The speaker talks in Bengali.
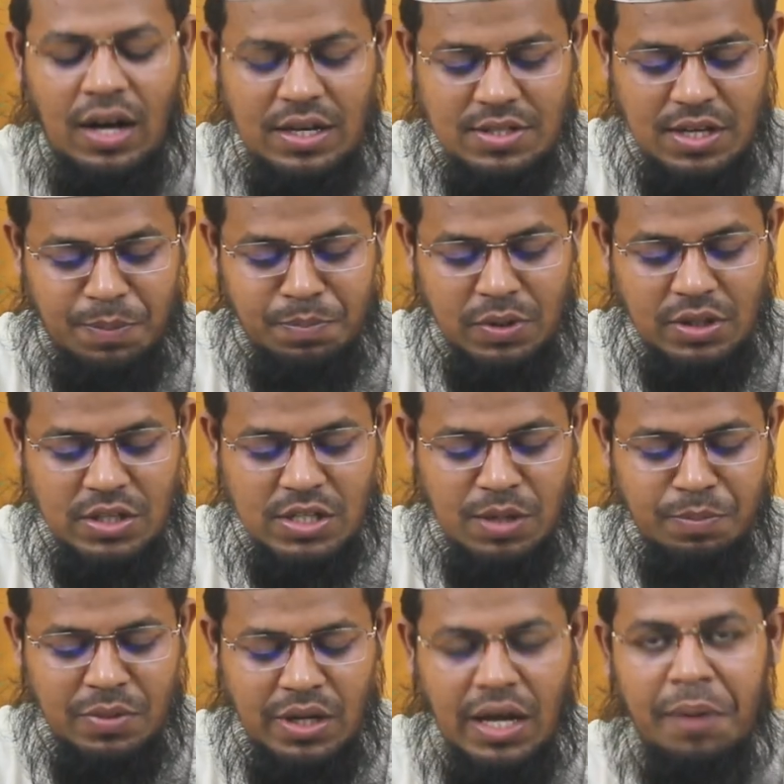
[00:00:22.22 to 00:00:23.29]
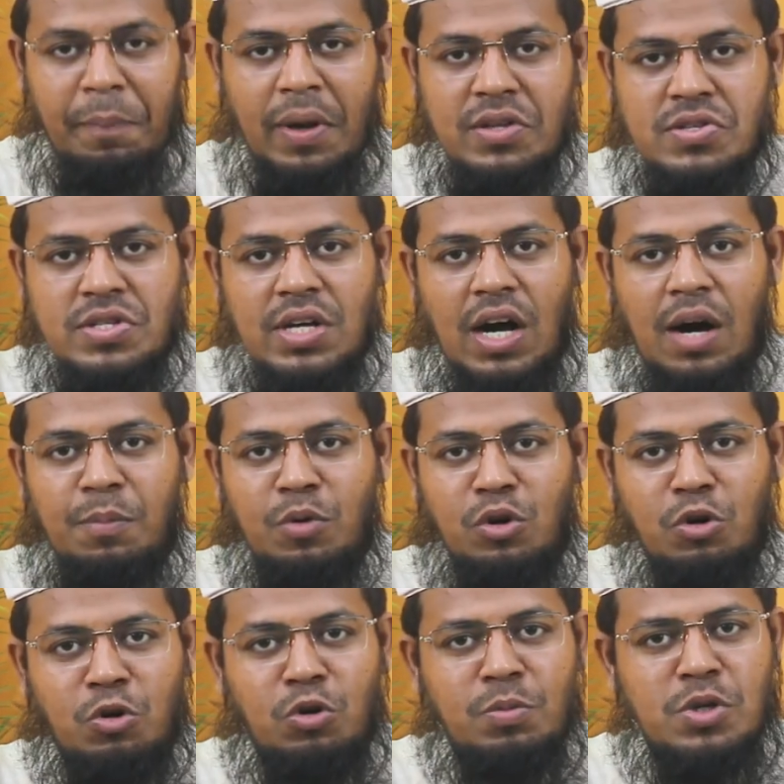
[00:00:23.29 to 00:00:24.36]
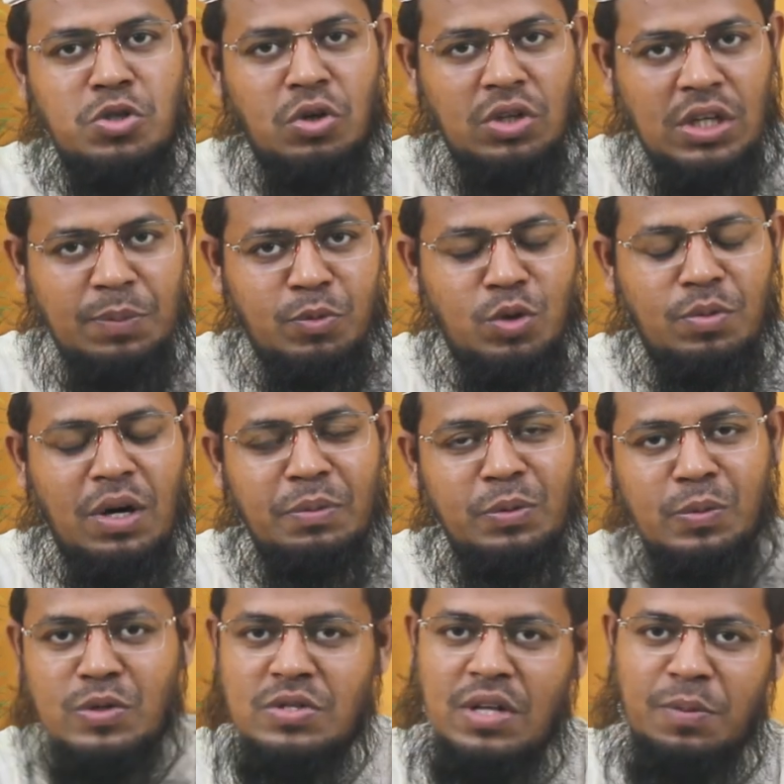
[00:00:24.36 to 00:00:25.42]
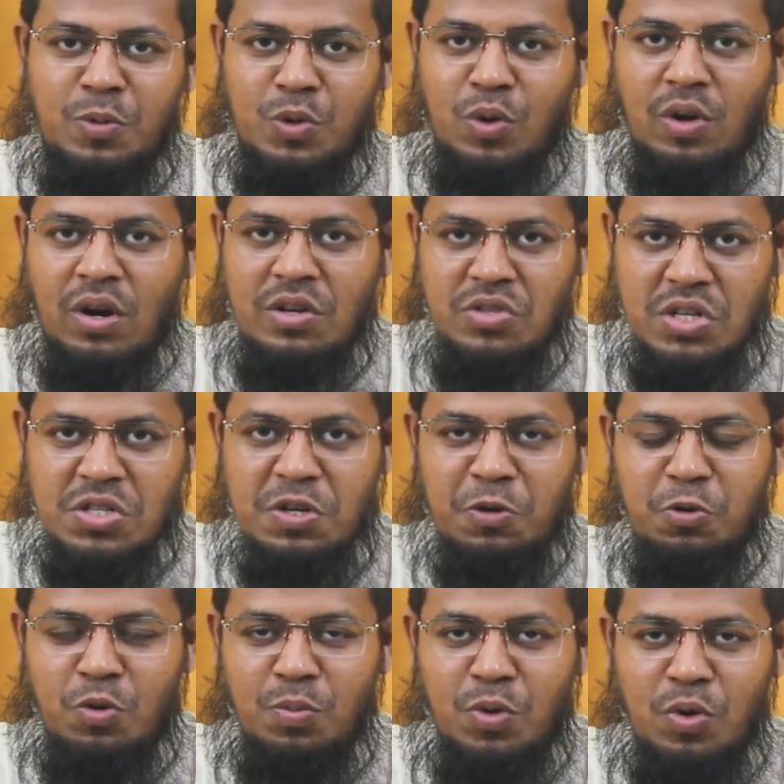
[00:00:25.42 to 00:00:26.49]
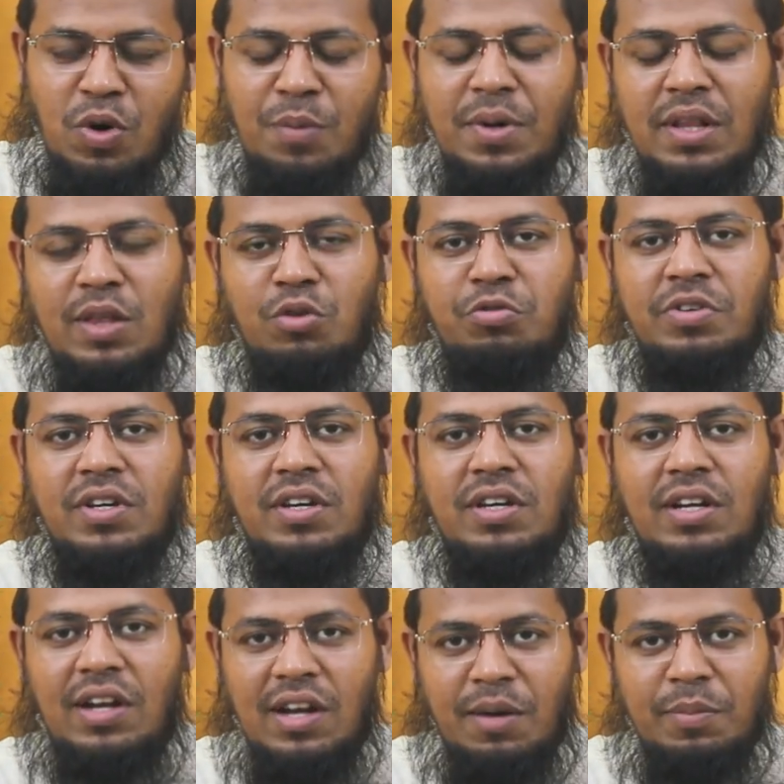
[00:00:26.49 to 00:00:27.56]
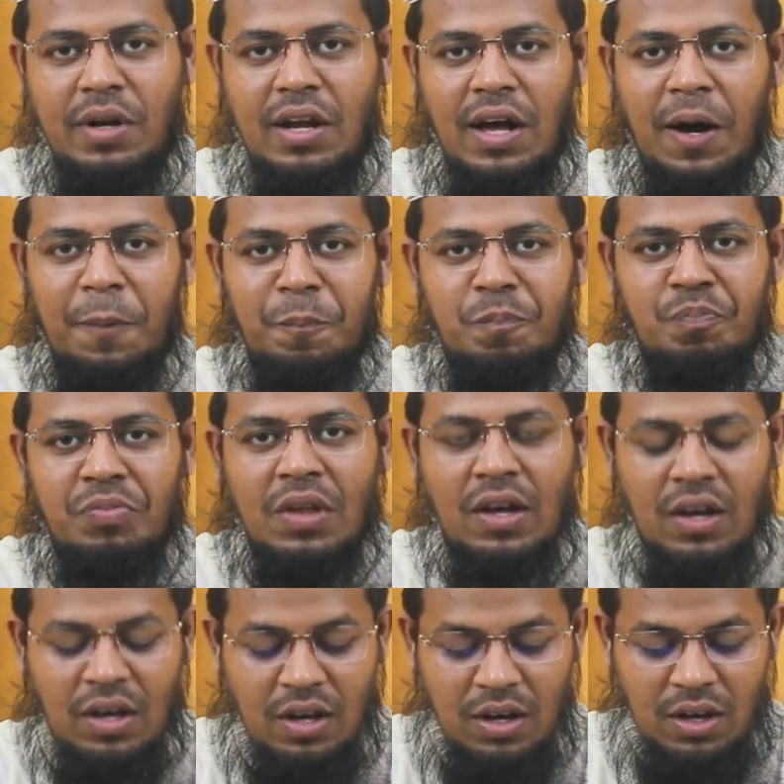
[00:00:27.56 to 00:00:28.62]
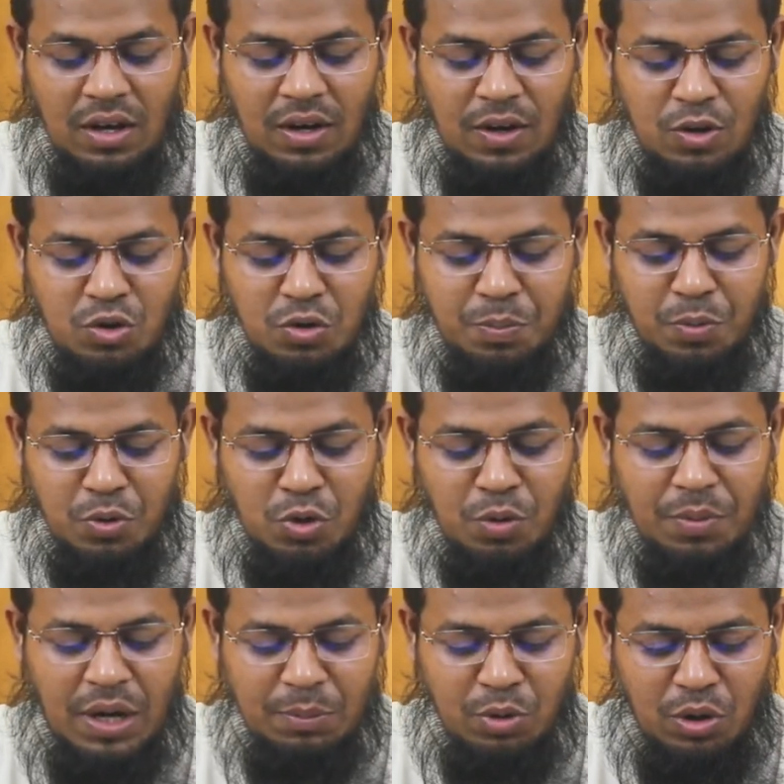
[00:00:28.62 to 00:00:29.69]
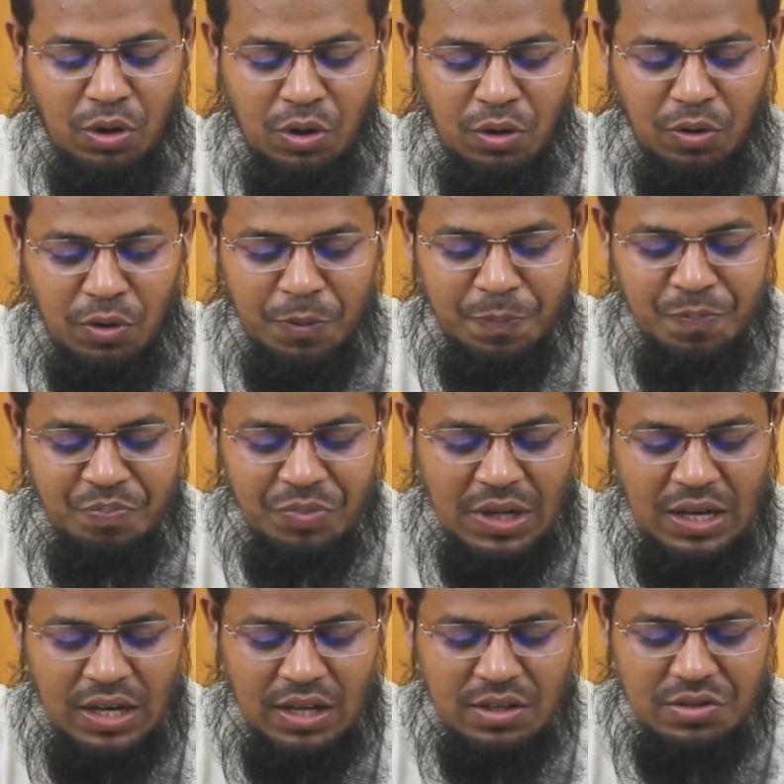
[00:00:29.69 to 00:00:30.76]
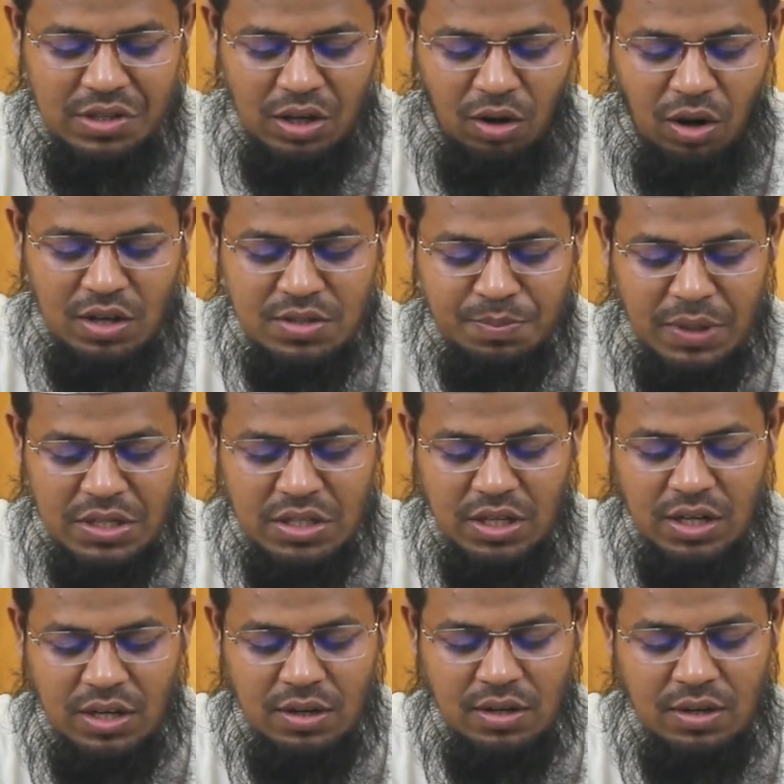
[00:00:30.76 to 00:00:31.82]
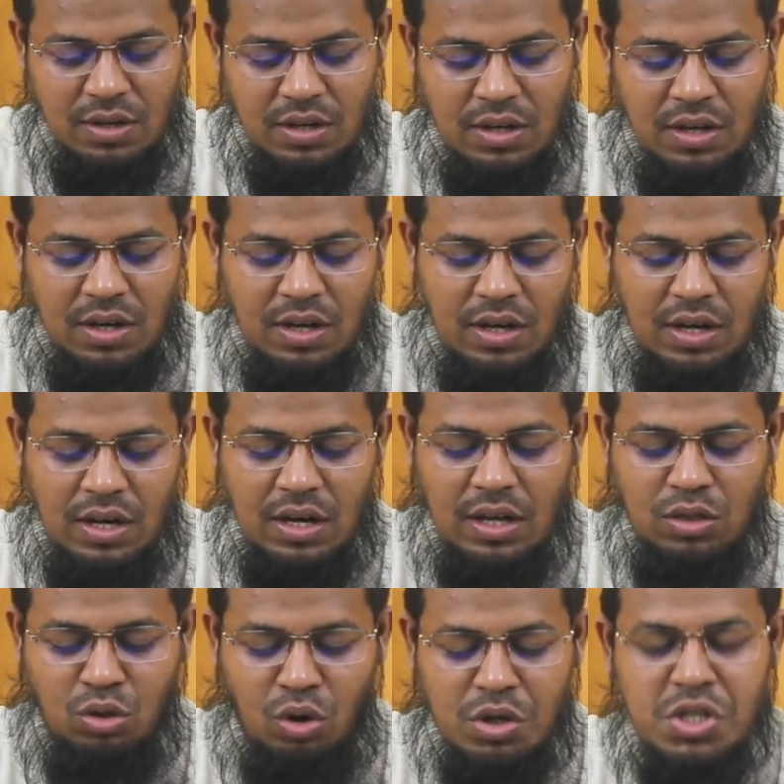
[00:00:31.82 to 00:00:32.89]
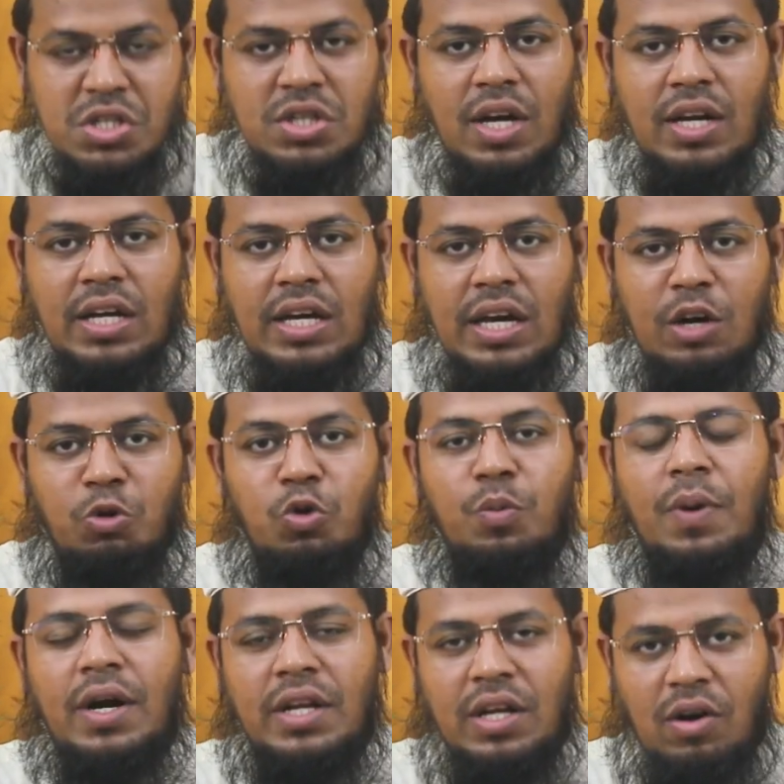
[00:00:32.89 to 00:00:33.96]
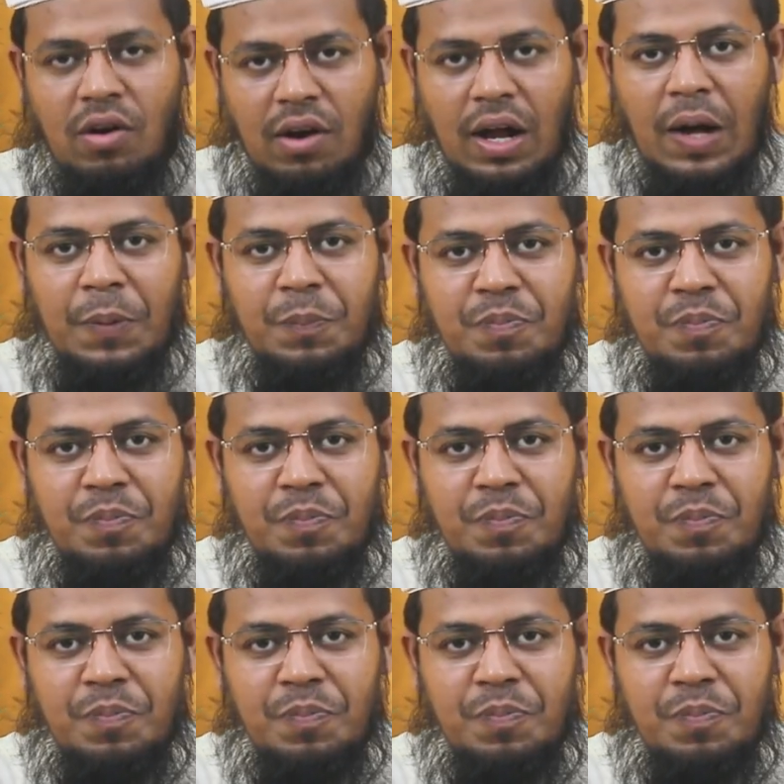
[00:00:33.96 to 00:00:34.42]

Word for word: আজকে আপনাদের সামনে এই পাঁচটি আমল খুবই সংক্ষিপ্তভাবে উপস্থাপন করার চেষ্টা করব অমা তৌফিক ইল্লা বিল্লাহ তো প্রথম আমল হলো জিলহজ মাসের দশ তারিখে কুরবানি করা